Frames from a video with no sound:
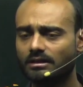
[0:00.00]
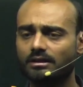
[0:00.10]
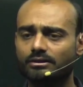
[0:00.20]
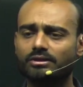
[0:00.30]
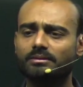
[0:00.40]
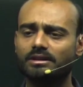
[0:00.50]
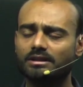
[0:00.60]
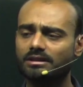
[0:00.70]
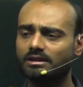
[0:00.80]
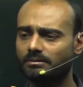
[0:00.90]
कोई बात नहीं
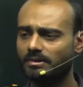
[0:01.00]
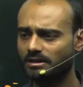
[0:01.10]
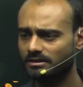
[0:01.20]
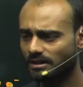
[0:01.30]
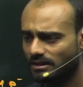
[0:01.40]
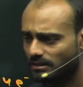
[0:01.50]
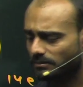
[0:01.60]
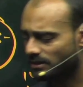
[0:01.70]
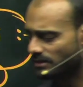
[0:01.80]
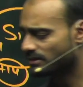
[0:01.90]
ये हम आगे जानेंगे
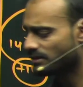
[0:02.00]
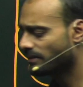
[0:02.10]
बढ़िया से